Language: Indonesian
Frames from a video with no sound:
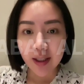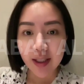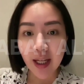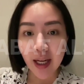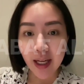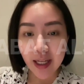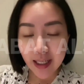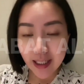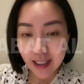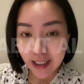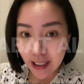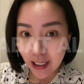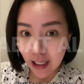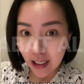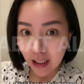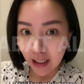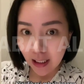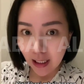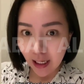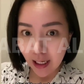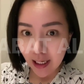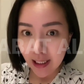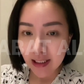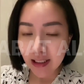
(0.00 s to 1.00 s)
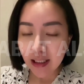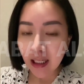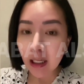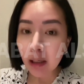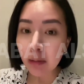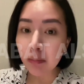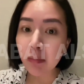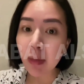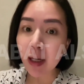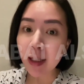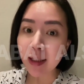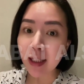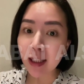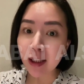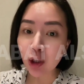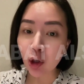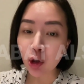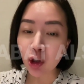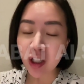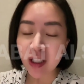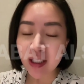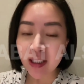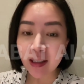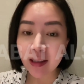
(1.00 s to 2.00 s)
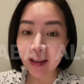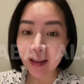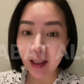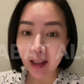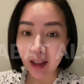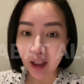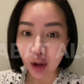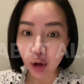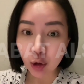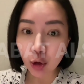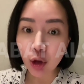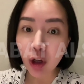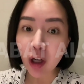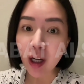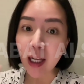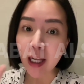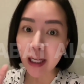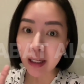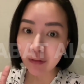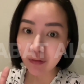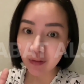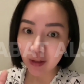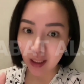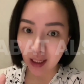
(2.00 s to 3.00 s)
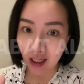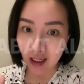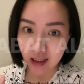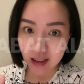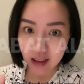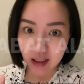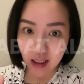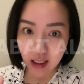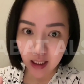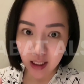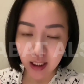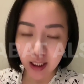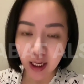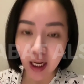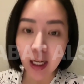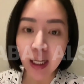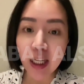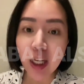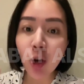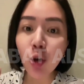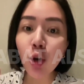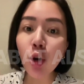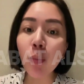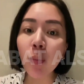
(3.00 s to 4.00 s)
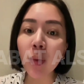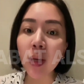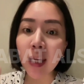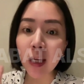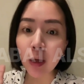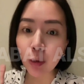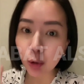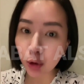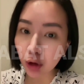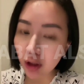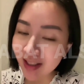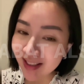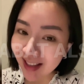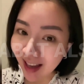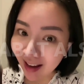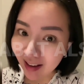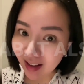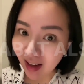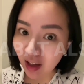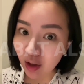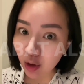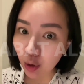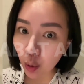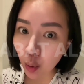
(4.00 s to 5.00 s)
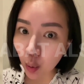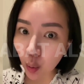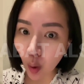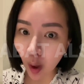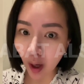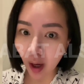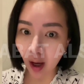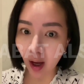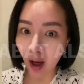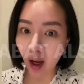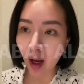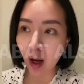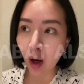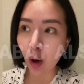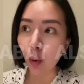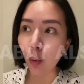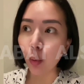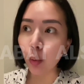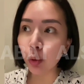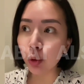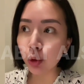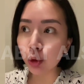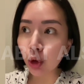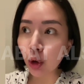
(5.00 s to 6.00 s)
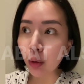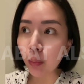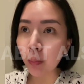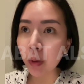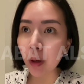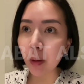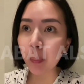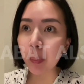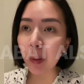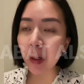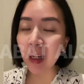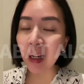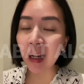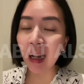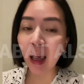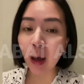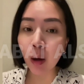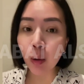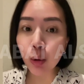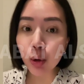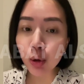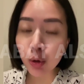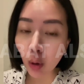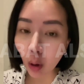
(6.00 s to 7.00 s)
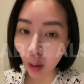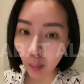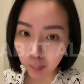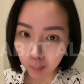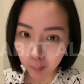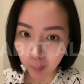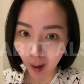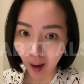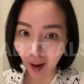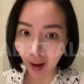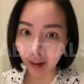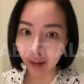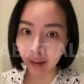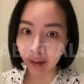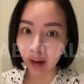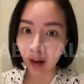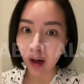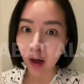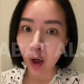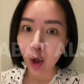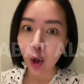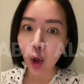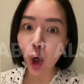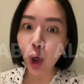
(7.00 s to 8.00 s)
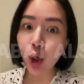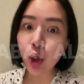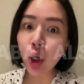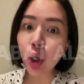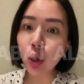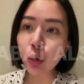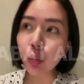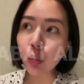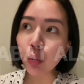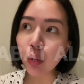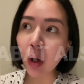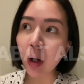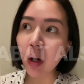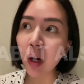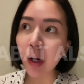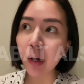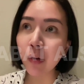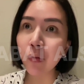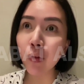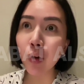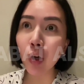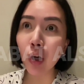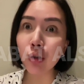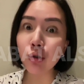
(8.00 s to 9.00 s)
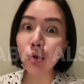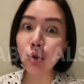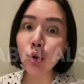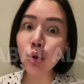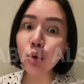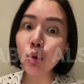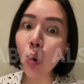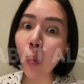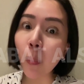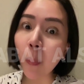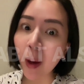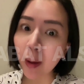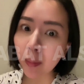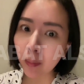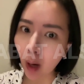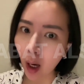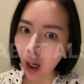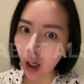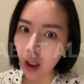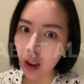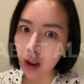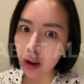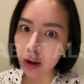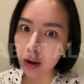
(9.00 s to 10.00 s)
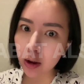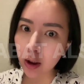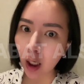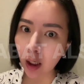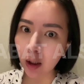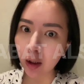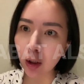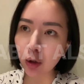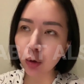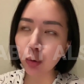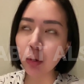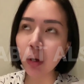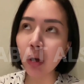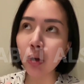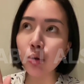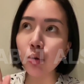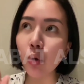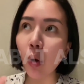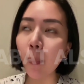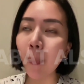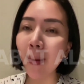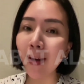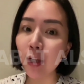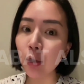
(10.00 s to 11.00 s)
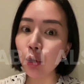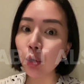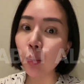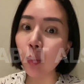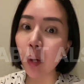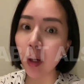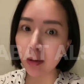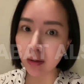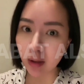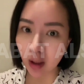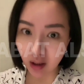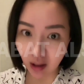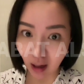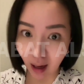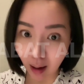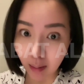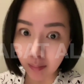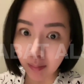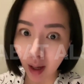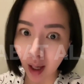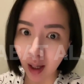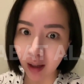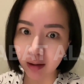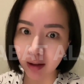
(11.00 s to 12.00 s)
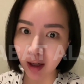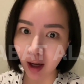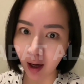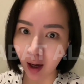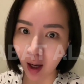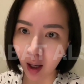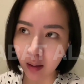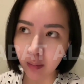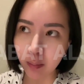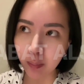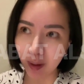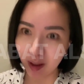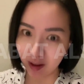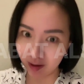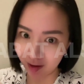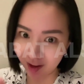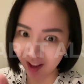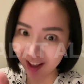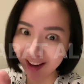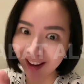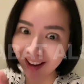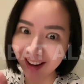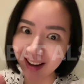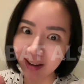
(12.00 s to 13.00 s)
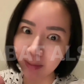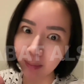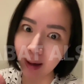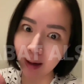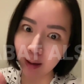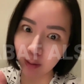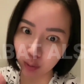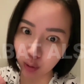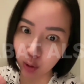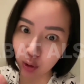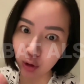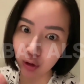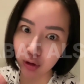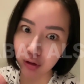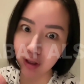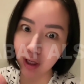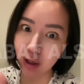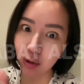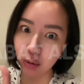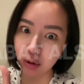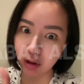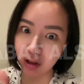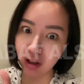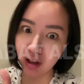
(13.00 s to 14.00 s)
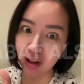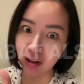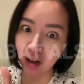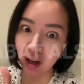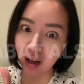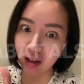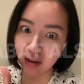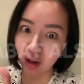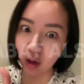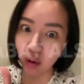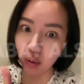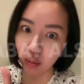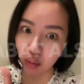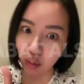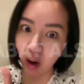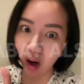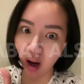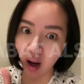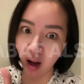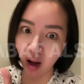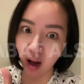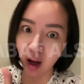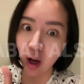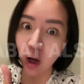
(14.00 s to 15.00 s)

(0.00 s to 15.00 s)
Jadi nih ya guys, kan Mbak Tetong Kecentet itu udah klarifikasi dan dia udah mengikuti saran gue untuk berperilaku sopan. Nah dia tuh udah klarifikasinya sopan banget karena tuh yang sopan itu biasanya aman ya kan, pintar, bagus, ngikutin kata-kata gue.